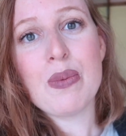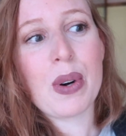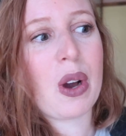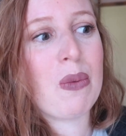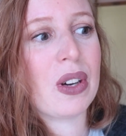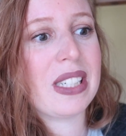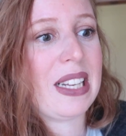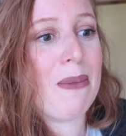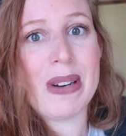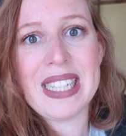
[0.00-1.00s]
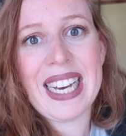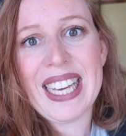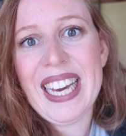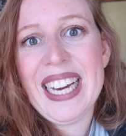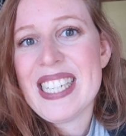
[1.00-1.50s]
porque como siempre está
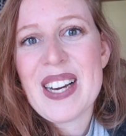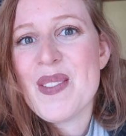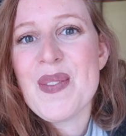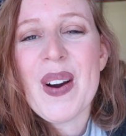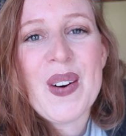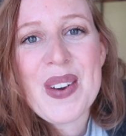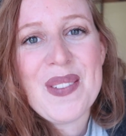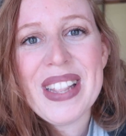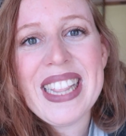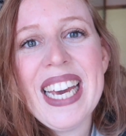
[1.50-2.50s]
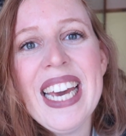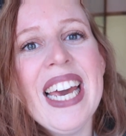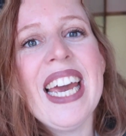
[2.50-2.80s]
aquí en casa conmigo obviamente